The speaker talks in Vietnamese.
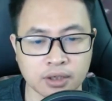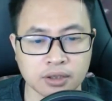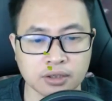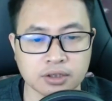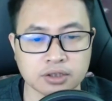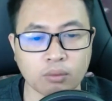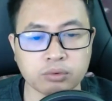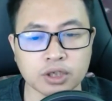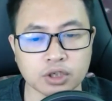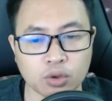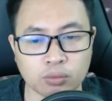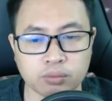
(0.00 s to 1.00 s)
Giống như
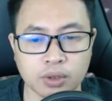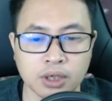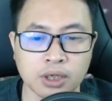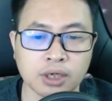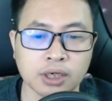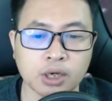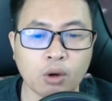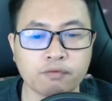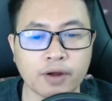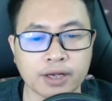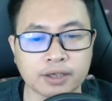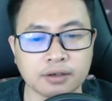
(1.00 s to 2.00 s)
đúc không
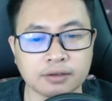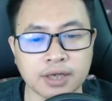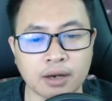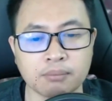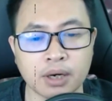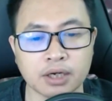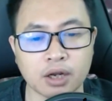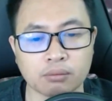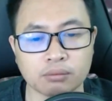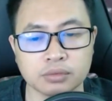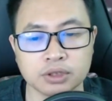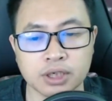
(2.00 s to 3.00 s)
phải cứng ngắc bất động
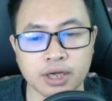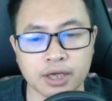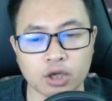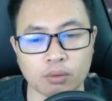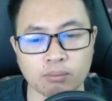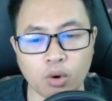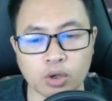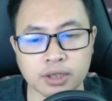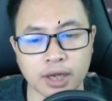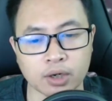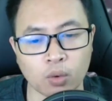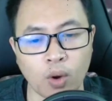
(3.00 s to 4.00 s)
Như là kiểu môn
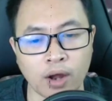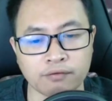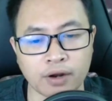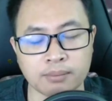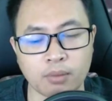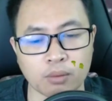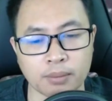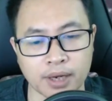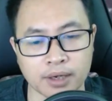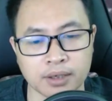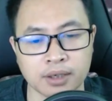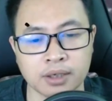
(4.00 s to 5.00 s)
thần hoa văn màu mè
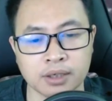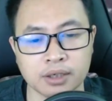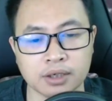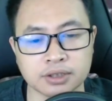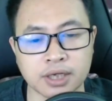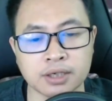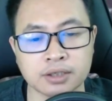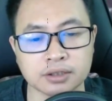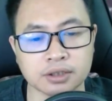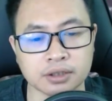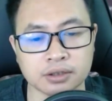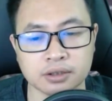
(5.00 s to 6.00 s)
Ở trên
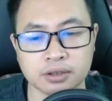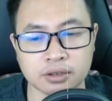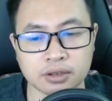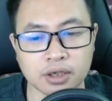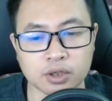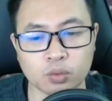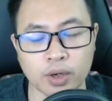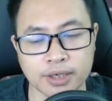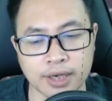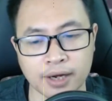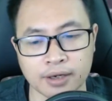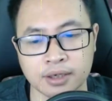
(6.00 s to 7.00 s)
cửa nơi quê
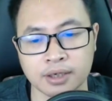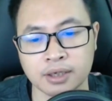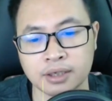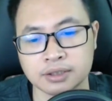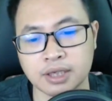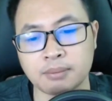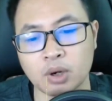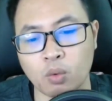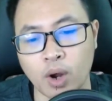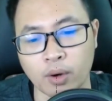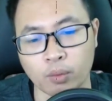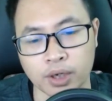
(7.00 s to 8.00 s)
nhà Trên bức
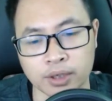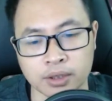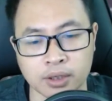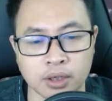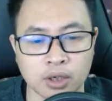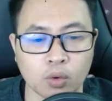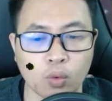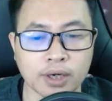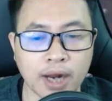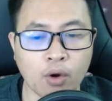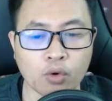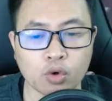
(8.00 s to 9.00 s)
họa quyền Quần
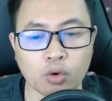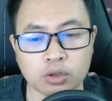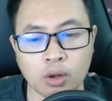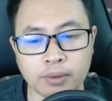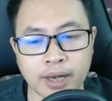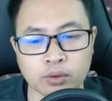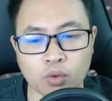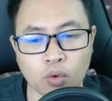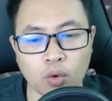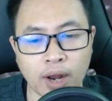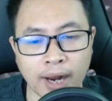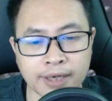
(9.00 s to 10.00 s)
áo cùng tóc đen của
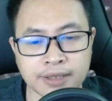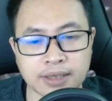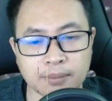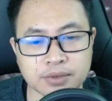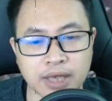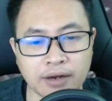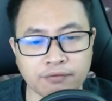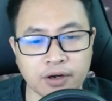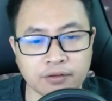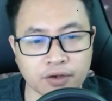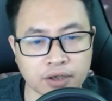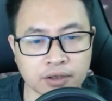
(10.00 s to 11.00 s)
cô gái chậm rãi vất
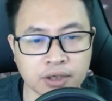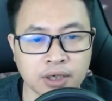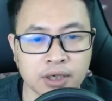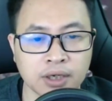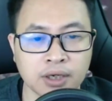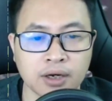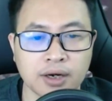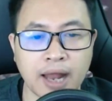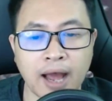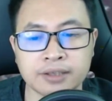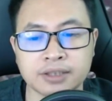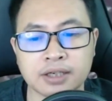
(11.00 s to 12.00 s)
phơ
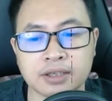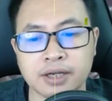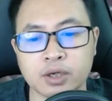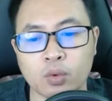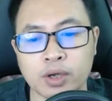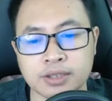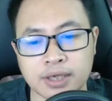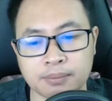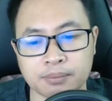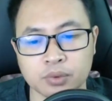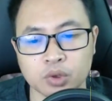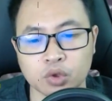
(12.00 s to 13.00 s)
Lá trên cây quế diệp
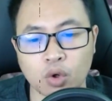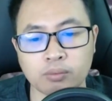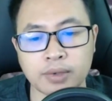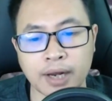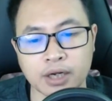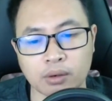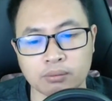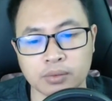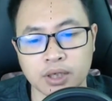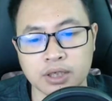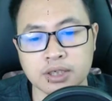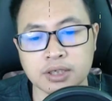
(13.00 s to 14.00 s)
Cũng lay động
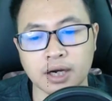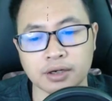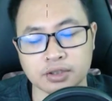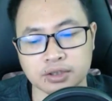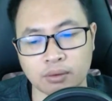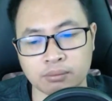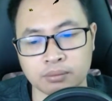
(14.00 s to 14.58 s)
như gợn sóng